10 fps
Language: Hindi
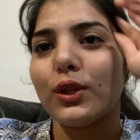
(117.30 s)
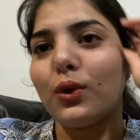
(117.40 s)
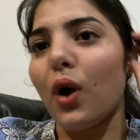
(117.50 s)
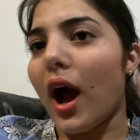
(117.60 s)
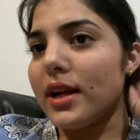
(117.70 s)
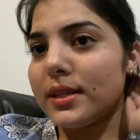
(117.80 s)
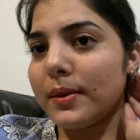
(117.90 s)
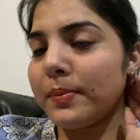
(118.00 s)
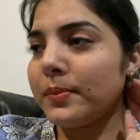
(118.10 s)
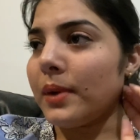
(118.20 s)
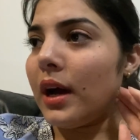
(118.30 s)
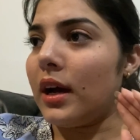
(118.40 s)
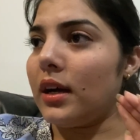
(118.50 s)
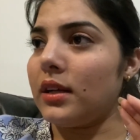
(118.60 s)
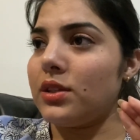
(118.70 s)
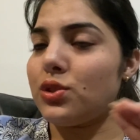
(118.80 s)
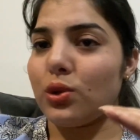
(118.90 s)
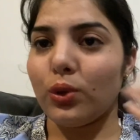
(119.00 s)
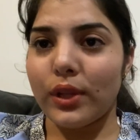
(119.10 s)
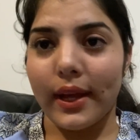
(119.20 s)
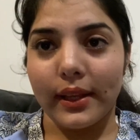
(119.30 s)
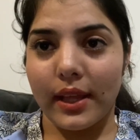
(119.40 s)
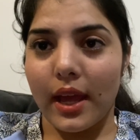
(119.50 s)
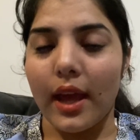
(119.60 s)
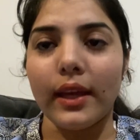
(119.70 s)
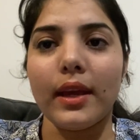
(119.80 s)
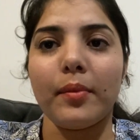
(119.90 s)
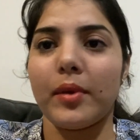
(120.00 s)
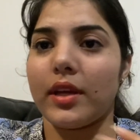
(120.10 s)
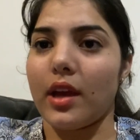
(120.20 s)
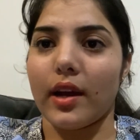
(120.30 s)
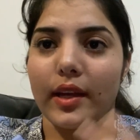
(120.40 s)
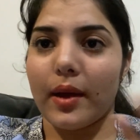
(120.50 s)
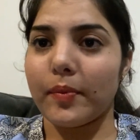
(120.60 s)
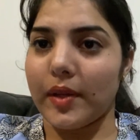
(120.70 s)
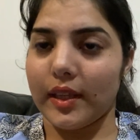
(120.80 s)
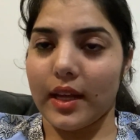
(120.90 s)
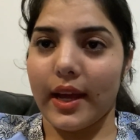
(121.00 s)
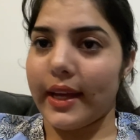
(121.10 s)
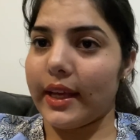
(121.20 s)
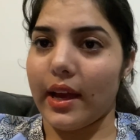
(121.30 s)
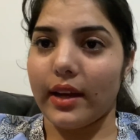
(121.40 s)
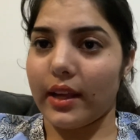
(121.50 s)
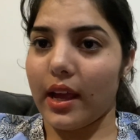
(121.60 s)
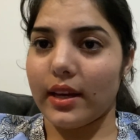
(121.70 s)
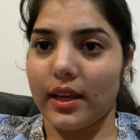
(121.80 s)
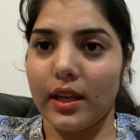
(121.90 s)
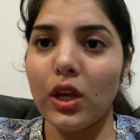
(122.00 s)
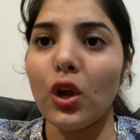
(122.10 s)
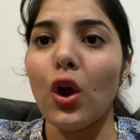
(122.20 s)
तो आज हम चलो देखते हैं कि हमें क्या क्या मिलता है क्या क्या नहीं